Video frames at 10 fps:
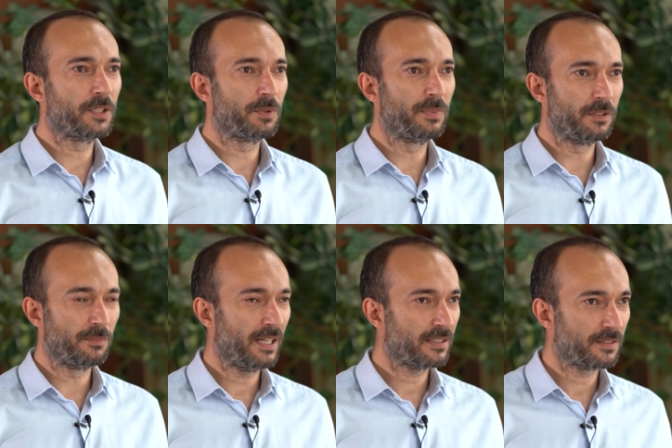gibi
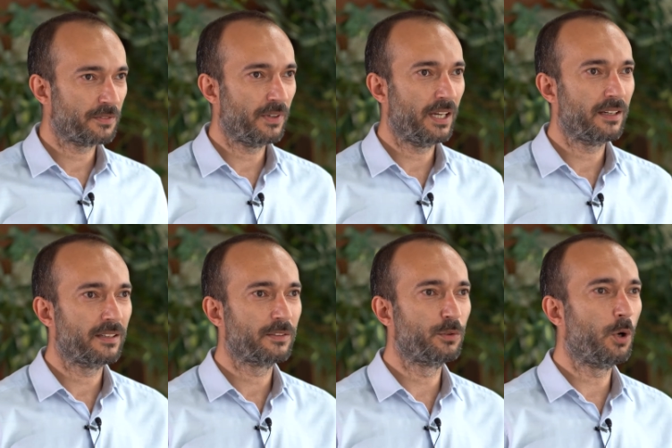birimler ve
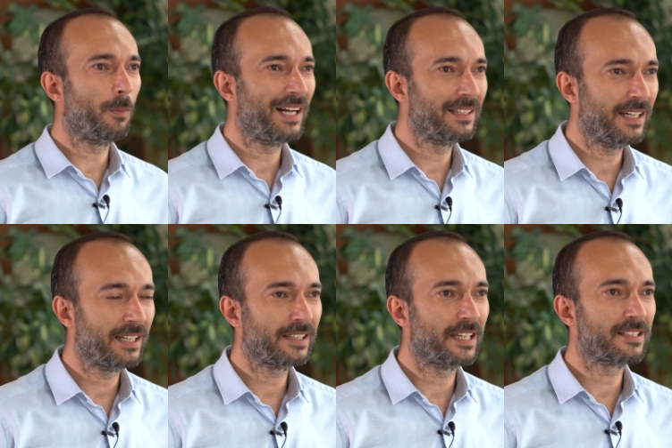
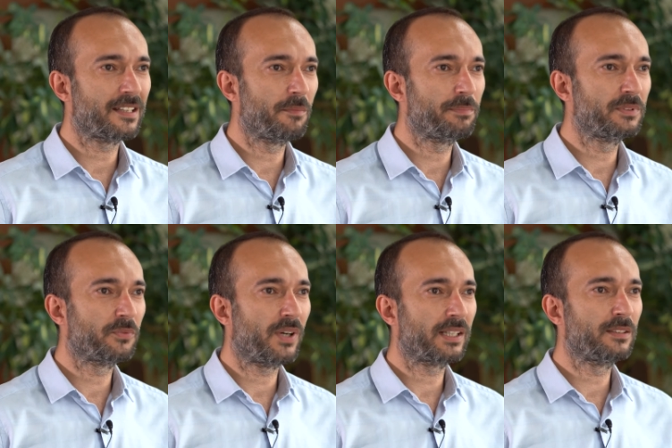globalde Gestamp'ın
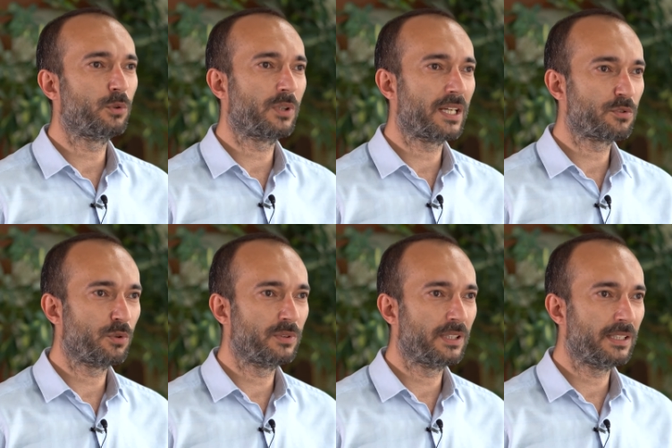farklı
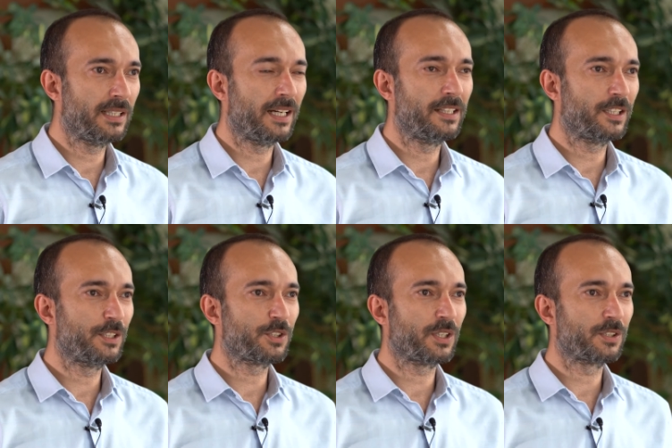lokasyonlarıyla
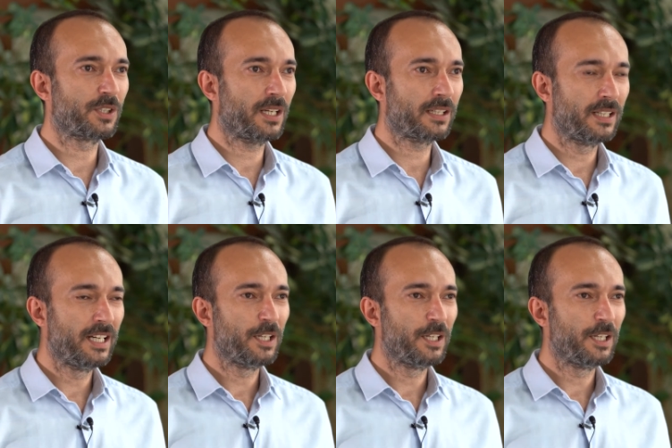yakın çalışarak